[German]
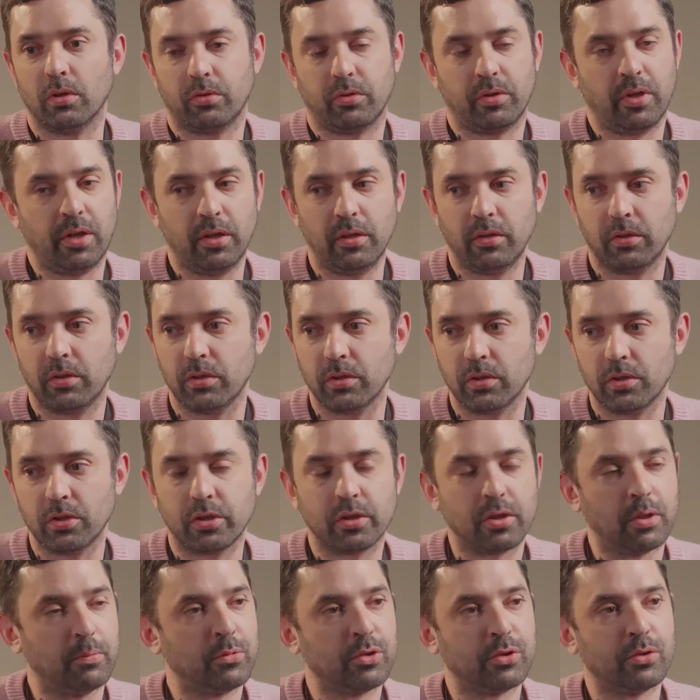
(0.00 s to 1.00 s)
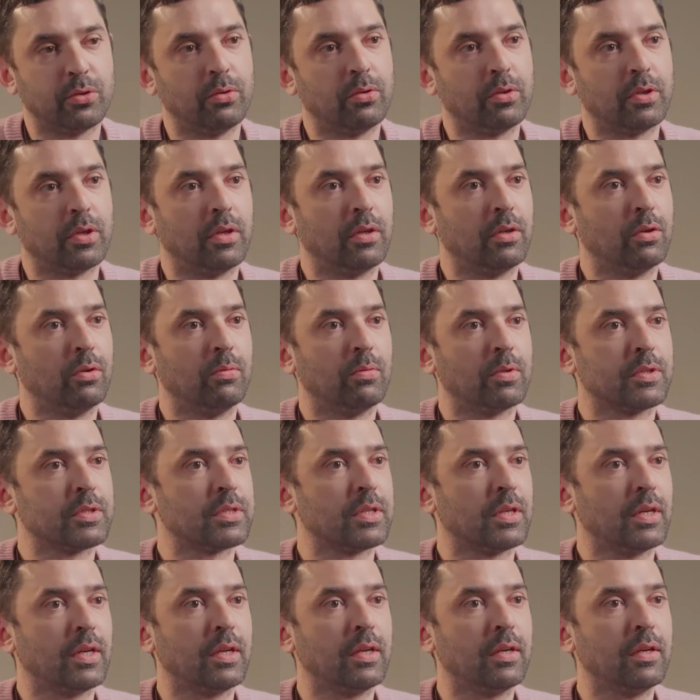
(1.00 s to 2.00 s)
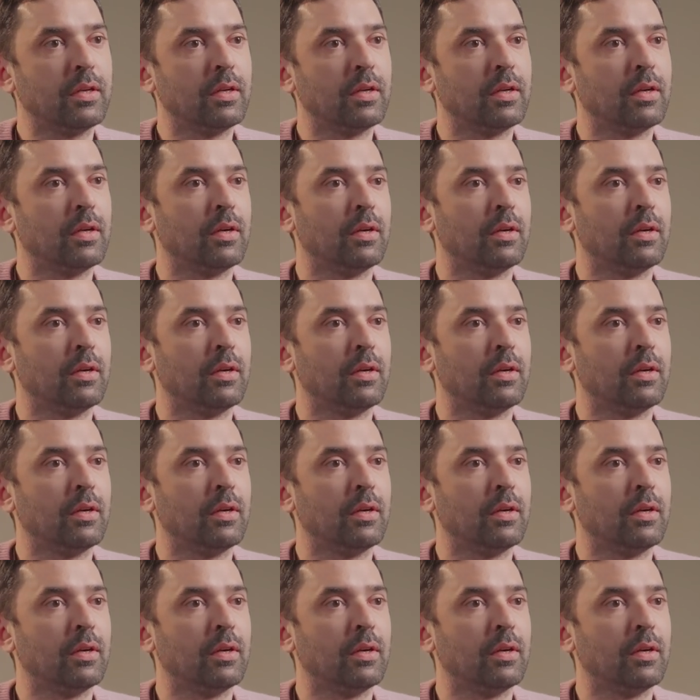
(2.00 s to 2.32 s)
authentisch dem Stück gegenüber sein,